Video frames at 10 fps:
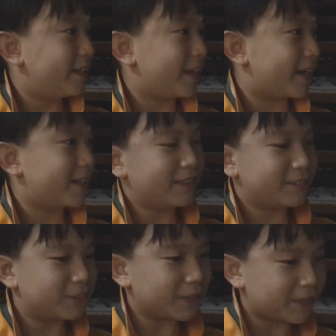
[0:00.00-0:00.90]
เนี่ยคือ
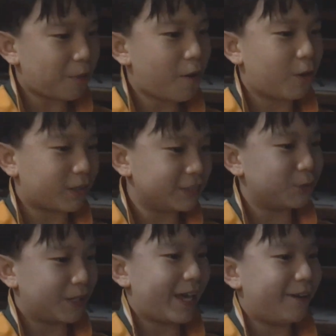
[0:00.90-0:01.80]
พ่อบอกคือ
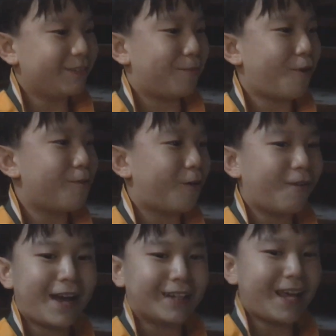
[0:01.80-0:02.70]
สุดแล้ว แต่พ่อบอก
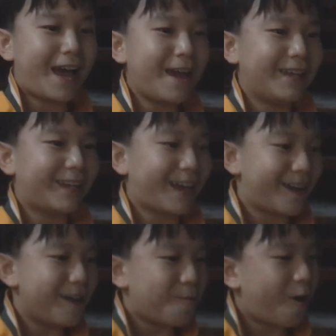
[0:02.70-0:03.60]
ว่าถ้าให้
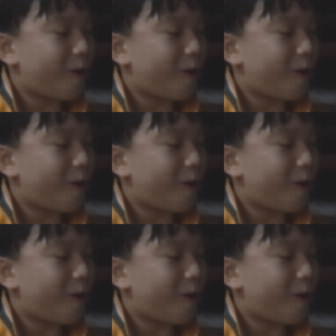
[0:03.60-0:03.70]
พ่